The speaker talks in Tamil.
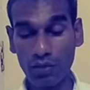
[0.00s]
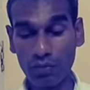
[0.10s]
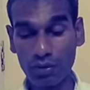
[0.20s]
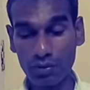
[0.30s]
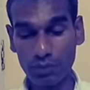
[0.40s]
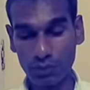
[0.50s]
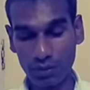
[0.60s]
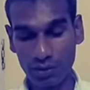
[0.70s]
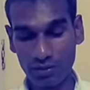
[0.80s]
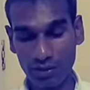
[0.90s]
அவங்க
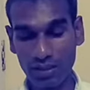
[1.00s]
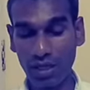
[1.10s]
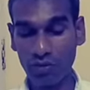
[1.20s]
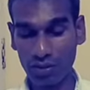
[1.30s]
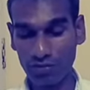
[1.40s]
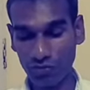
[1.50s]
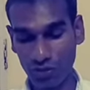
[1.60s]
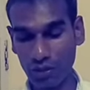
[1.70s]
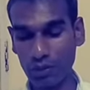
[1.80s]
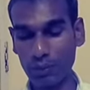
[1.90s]
போற வழி அவங்கள
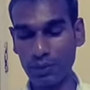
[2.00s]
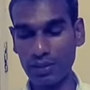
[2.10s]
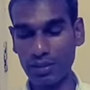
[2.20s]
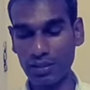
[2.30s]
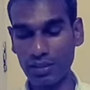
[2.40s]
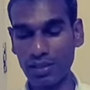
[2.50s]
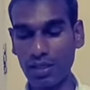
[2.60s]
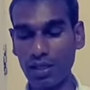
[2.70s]
ஃபாலோ பண்ணி